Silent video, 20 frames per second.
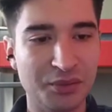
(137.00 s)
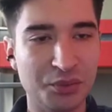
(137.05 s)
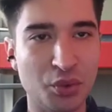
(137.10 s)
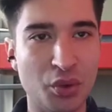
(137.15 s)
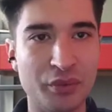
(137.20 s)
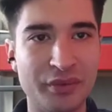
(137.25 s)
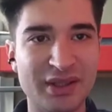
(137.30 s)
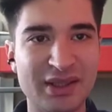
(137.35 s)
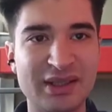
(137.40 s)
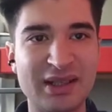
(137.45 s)

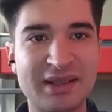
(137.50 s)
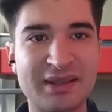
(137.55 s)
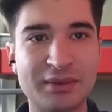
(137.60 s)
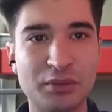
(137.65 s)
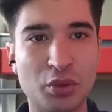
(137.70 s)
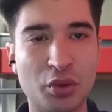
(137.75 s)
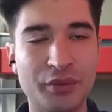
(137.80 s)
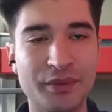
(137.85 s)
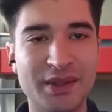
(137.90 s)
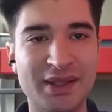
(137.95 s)
Dövizi
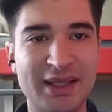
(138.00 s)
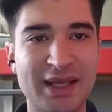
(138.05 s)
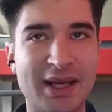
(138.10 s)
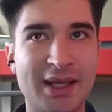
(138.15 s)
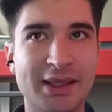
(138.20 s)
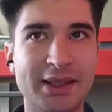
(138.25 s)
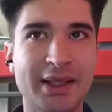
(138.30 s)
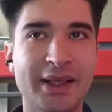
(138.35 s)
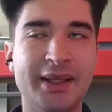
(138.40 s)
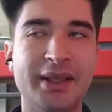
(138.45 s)
nasıl döviz?
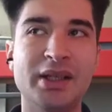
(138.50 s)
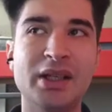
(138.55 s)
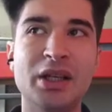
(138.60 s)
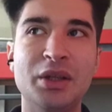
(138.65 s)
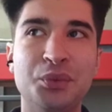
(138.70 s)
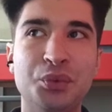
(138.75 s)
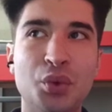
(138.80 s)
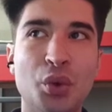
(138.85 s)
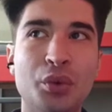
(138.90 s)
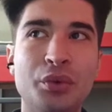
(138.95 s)
Yani
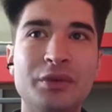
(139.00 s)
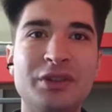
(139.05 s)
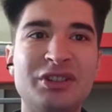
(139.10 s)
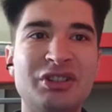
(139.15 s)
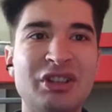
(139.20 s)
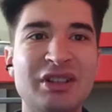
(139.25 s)
döviz